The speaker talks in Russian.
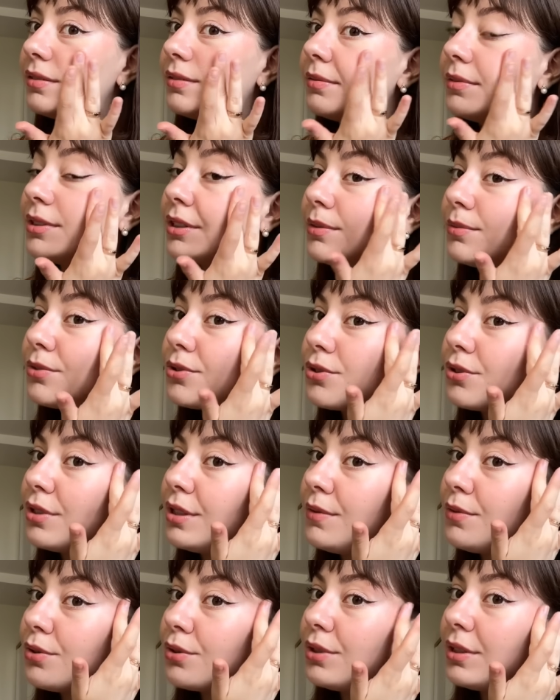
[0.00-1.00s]
потому что
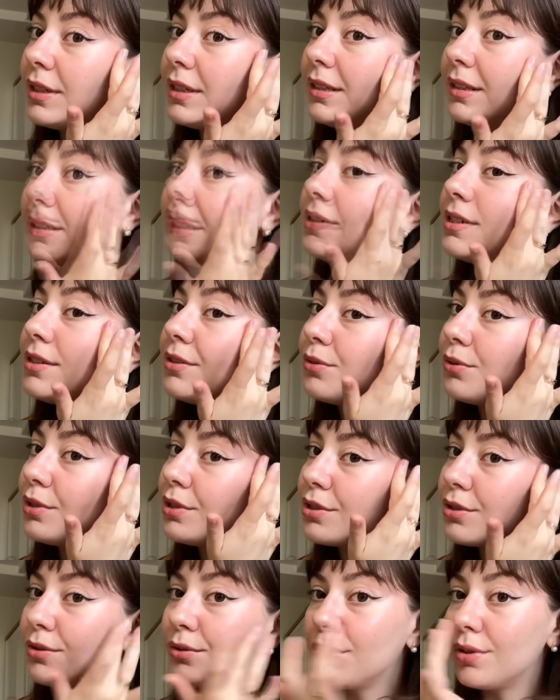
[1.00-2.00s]
они все-таки на водяной
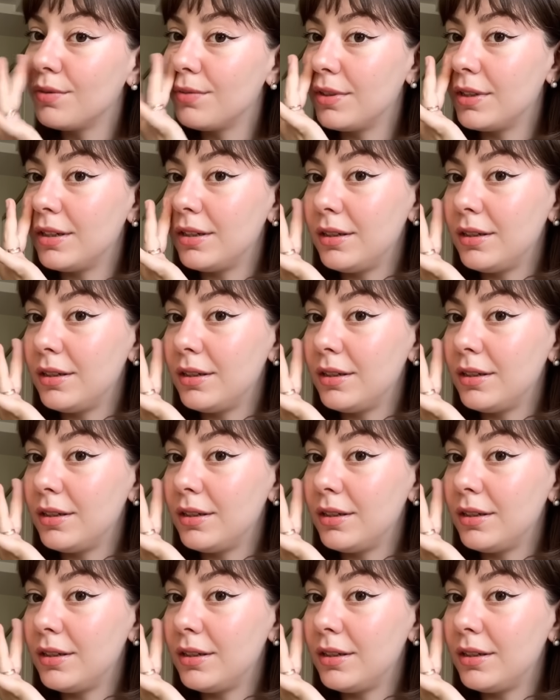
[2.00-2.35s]
основе,